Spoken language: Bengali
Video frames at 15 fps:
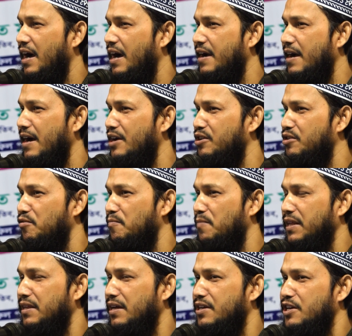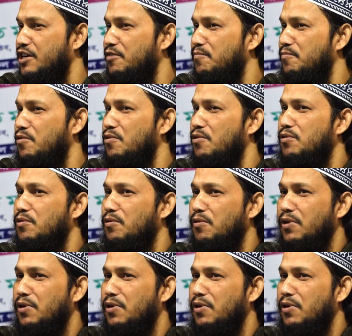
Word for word: আকাশ ও বাতাসকে মুখরিত